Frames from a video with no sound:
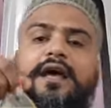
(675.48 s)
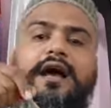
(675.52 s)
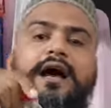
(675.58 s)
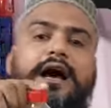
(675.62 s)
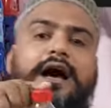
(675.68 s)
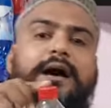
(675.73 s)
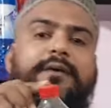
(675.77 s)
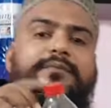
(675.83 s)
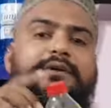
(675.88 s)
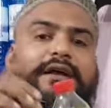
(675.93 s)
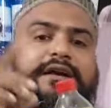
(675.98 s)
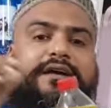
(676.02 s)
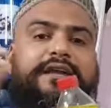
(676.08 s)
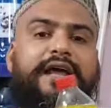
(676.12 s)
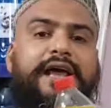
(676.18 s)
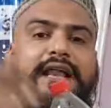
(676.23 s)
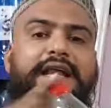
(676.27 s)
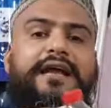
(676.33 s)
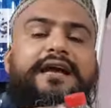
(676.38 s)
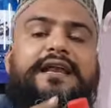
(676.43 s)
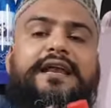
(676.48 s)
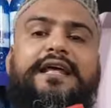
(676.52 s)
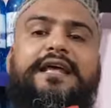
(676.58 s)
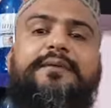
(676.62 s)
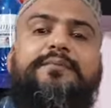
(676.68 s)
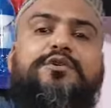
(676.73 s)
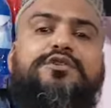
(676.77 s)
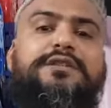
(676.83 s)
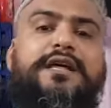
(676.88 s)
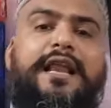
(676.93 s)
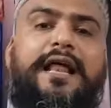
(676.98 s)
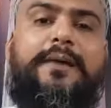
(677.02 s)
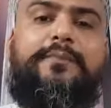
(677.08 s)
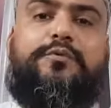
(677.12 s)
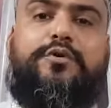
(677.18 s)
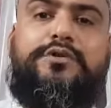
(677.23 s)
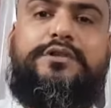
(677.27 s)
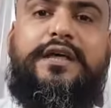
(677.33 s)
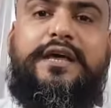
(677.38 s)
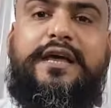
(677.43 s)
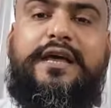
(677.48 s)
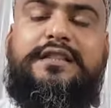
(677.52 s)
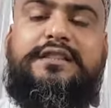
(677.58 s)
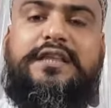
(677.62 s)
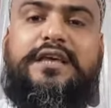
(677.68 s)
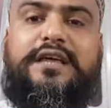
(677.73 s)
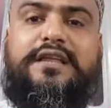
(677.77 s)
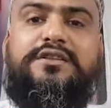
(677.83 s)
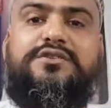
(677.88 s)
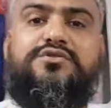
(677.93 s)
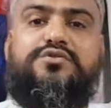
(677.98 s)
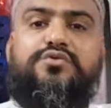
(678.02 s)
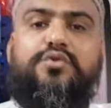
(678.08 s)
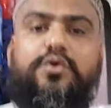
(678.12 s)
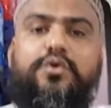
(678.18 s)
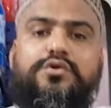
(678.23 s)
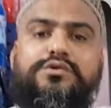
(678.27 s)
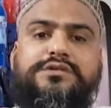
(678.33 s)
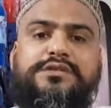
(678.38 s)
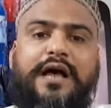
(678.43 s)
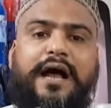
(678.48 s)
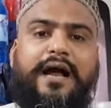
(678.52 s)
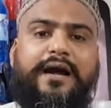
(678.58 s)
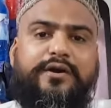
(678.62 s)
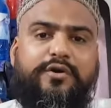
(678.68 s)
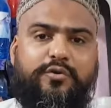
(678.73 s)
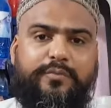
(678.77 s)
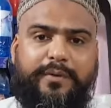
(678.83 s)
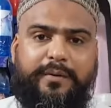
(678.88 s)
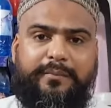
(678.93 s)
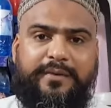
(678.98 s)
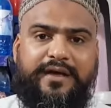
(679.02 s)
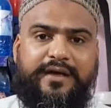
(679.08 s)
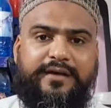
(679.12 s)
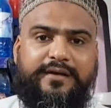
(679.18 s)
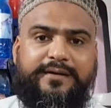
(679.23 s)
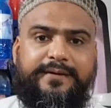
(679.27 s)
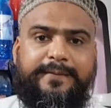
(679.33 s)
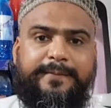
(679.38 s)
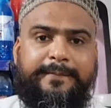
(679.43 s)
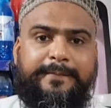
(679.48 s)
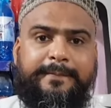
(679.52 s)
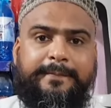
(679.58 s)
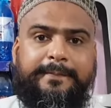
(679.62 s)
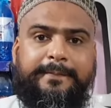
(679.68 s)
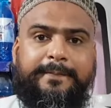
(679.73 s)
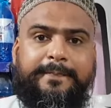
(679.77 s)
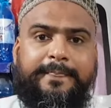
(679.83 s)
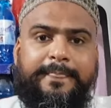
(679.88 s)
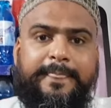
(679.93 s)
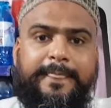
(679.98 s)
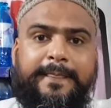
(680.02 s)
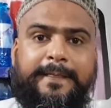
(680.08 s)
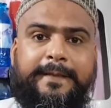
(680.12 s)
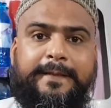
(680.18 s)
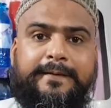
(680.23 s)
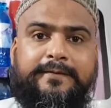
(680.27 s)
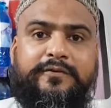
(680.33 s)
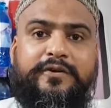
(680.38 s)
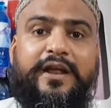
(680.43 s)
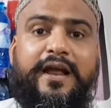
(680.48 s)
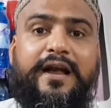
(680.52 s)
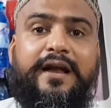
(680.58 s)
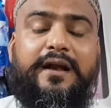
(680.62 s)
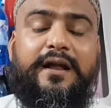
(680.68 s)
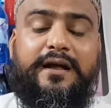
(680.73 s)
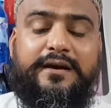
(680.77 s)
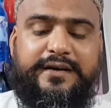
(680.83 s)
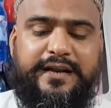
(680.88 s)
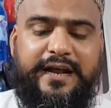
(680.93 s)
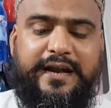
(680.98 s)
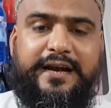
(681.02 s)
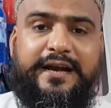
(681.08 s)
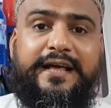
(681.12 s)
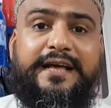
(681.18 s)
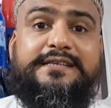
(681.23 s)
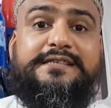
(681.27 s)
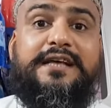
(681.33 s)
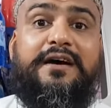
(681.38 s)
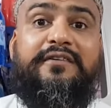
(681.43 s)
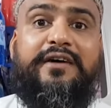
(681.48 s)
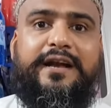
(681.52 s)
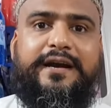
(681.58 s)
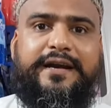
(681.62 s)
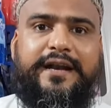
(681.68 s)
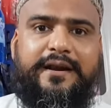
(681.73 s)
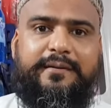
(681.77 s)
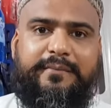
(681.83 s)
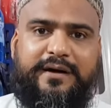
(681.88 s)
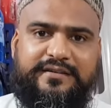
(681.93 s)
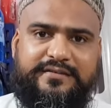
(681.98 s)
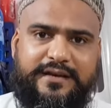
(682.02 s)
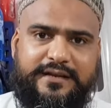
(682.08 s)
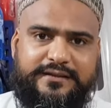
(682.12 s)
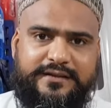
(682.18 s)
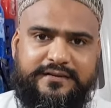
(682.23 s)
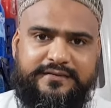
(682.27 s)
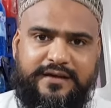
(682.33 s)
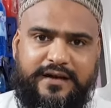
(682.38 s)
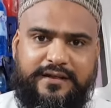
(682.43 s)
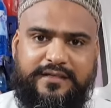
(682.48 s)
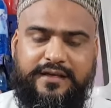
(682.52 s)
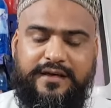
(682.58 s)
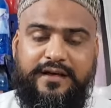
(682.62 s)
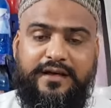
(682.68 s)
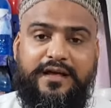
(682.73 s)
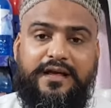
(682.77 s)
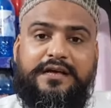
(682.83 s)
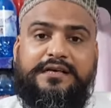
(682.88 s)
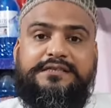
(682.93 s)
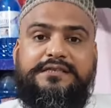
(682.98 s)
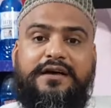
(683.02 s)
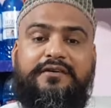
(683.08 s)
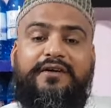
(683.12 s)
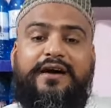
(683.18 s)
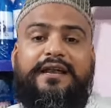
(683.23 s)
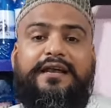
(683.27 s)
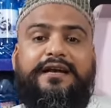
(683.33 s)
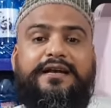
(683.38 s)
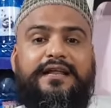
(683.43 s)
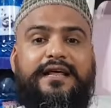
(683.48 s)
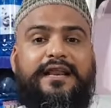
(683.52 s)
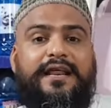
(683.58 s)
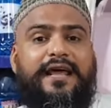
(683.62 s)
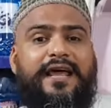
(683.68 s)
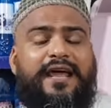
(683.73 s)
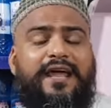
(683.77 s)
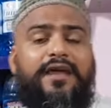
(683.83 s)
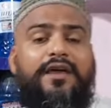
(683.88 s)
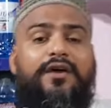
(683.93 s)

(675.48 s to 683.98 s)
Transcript: हम ये डेढ़ लीटर की बोतल आपको देंगे तीन सौ साठ में तीन सौ साठ रुपए डेल नहीं है सवा लीटर है माजरत के साथ चले सवा लीटर है